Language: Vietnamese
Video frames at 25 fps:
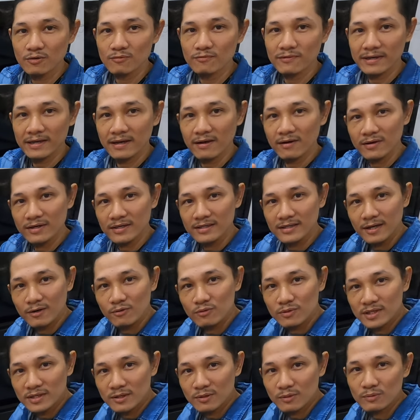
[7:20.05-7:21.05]
cũng phải có cái
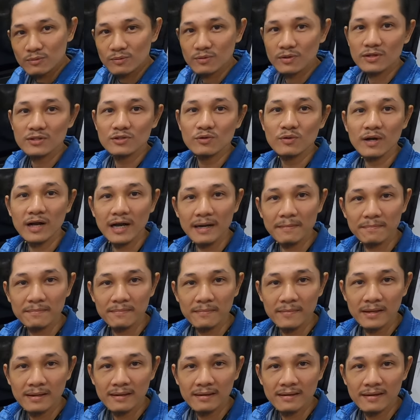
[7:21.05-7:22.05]
dấu hiệu nó xuống cấp
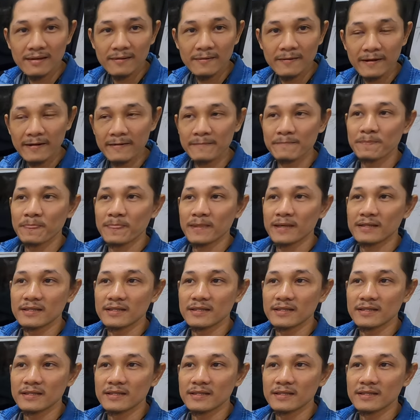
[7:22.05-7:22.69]
ha.